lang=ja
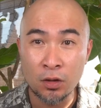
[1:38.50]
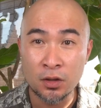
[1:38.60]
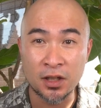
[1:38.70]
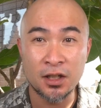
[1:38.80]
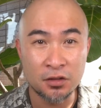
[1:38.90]

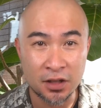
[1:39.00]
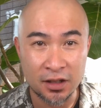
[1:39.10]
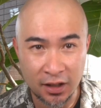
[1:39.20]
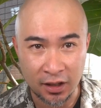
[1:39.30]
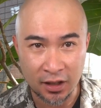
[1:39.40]
声優さ
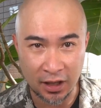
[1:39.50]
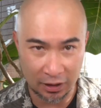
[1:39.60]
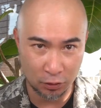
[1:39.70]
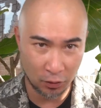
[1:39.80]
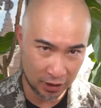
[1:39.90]
んで
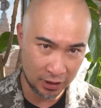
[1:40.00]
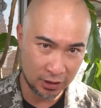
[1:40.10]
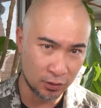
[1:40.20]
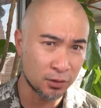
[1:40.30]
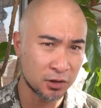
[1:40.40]
買うのか
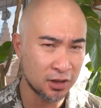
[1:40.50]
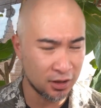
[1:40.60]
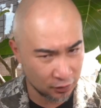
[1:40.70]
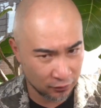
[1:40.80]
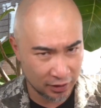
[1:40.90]
それとも
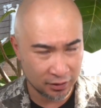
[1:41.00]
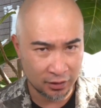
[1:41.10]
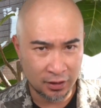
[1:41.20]
声優ファン